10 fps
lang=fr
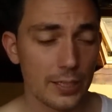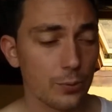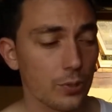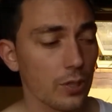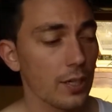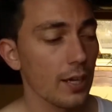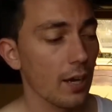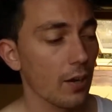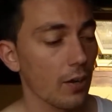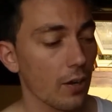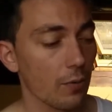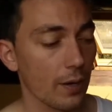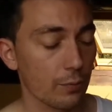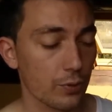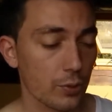Et donc euh,
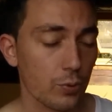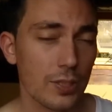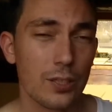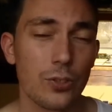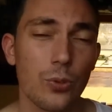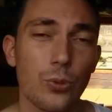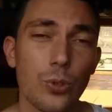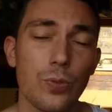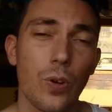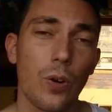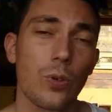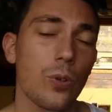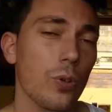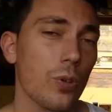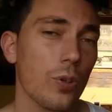voilà, vous aurez toute cette zone devant
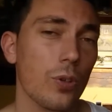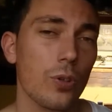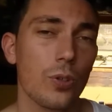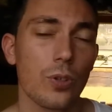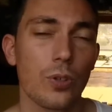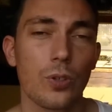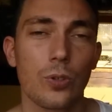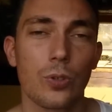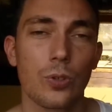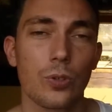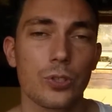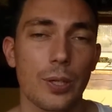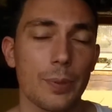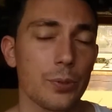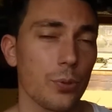le, le,
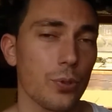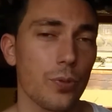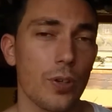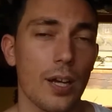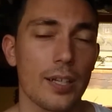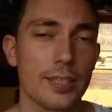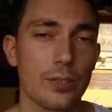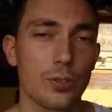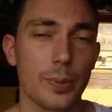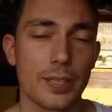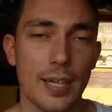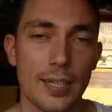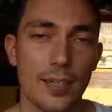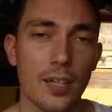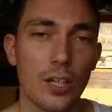chapiteau, devant la salle de
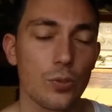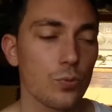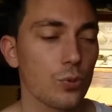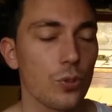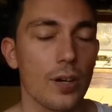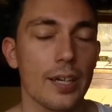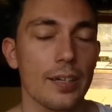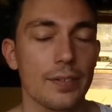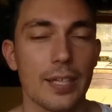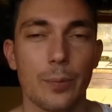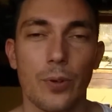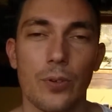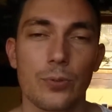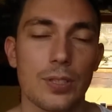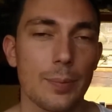spectacle, où vous aurez
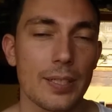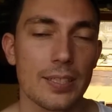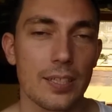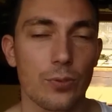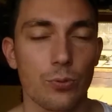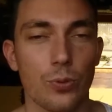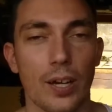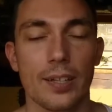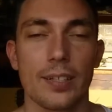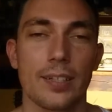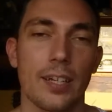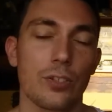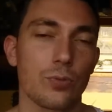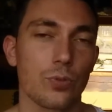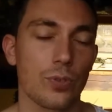évidemment une thématisation sur la Reine des
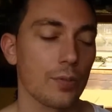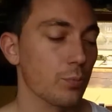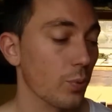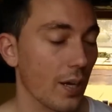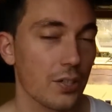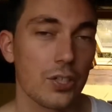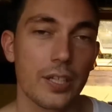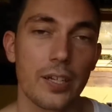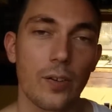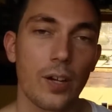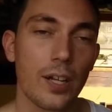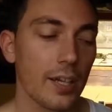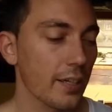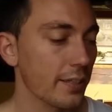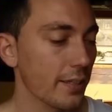Neiges, vous, aurez, vous pourrez acheter euh,
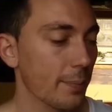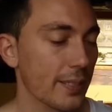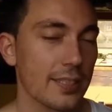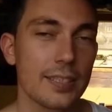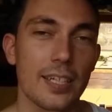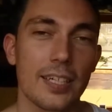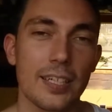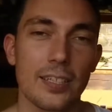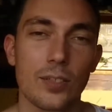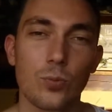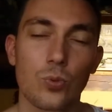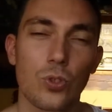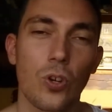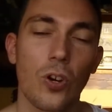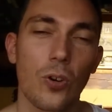des pâtisseries, des
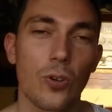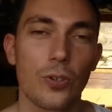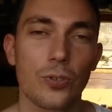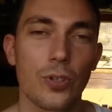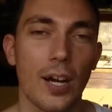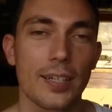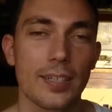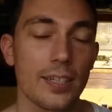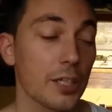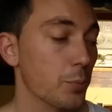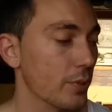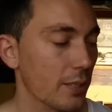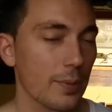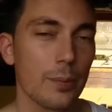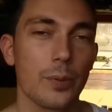douceurs de la Reine des Neiges,
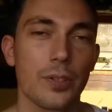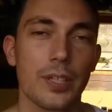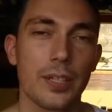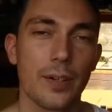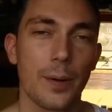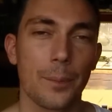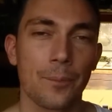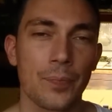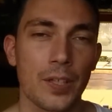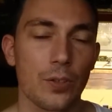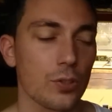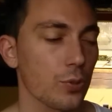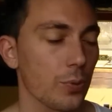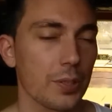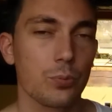peut-être même des, il y aura
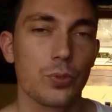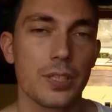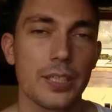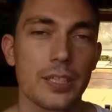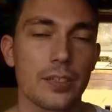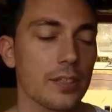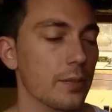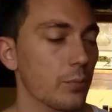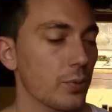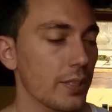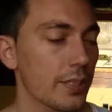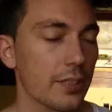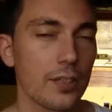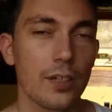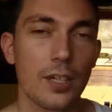sûrement des boutiques, euh, des
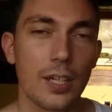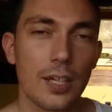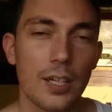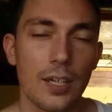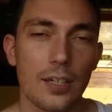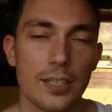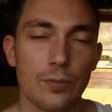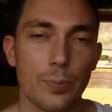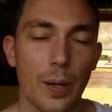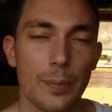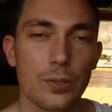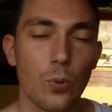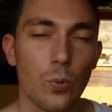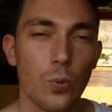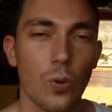boutiques euh, qui vous
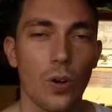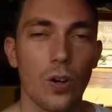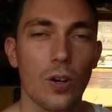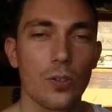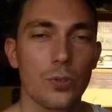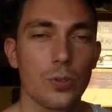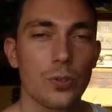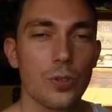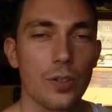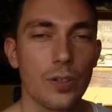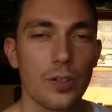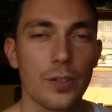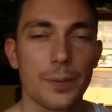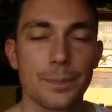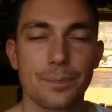permettront
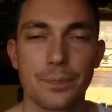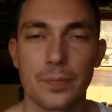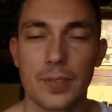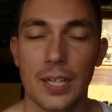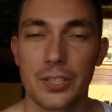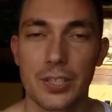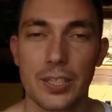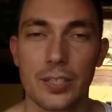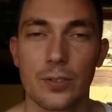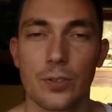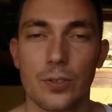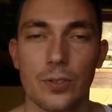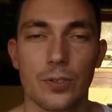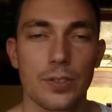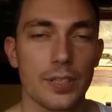euh, d'acheter
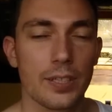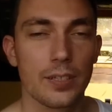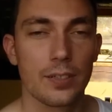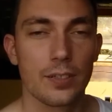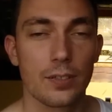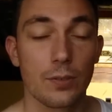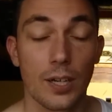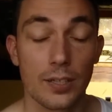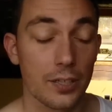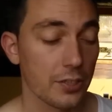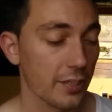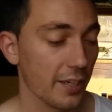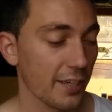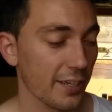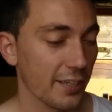des
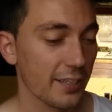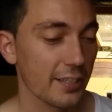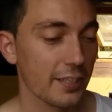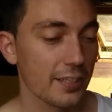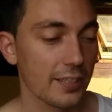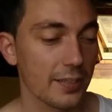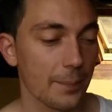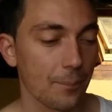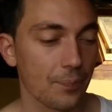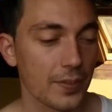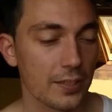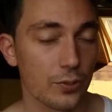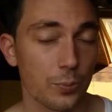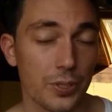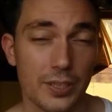d'acheter
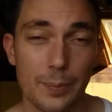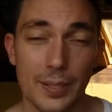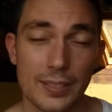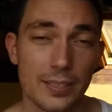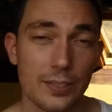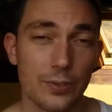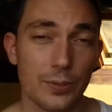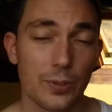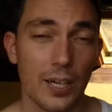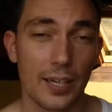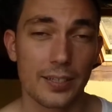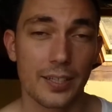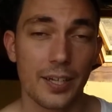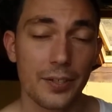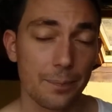des, objets thématisés au niveau de la Reine
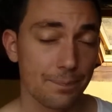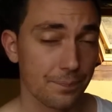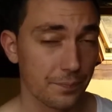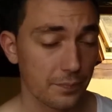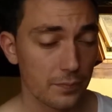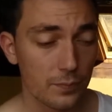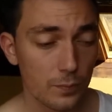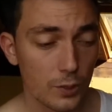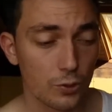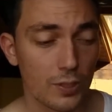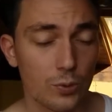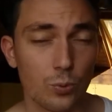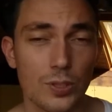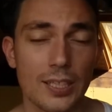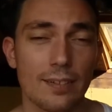des Neiges. Bah,
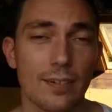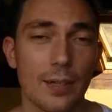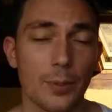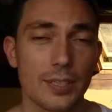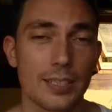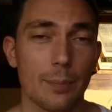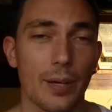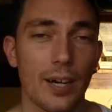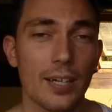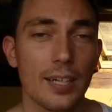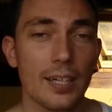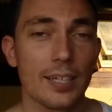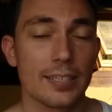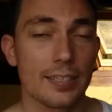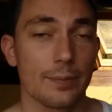tout ça, ça va vraiment être sympa
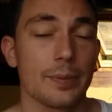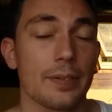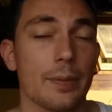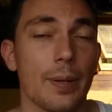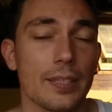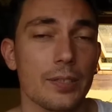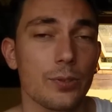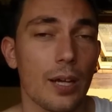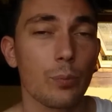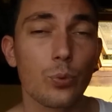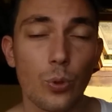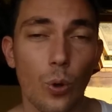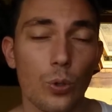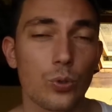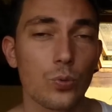et ça fait partie de la plus
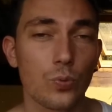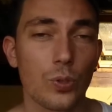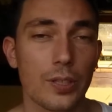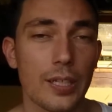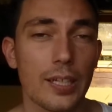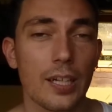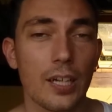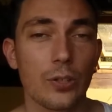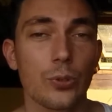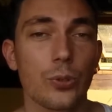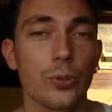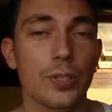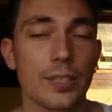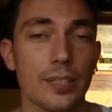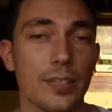grosse nouveauté de
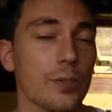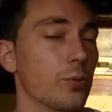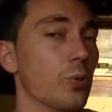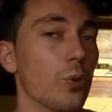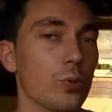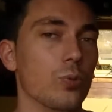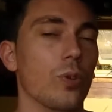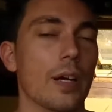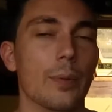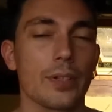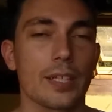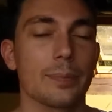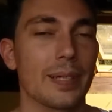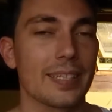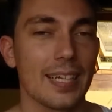cet été, donc le retour vraiment d'un
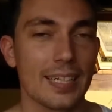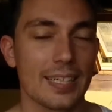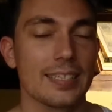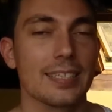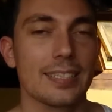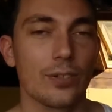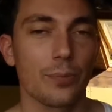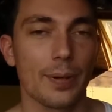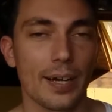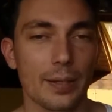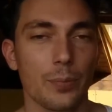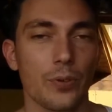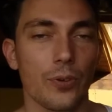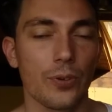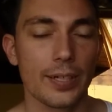spectacle à Disneyland Paris
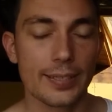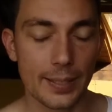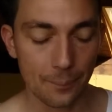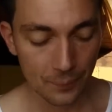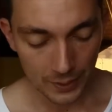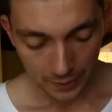pendant l'été.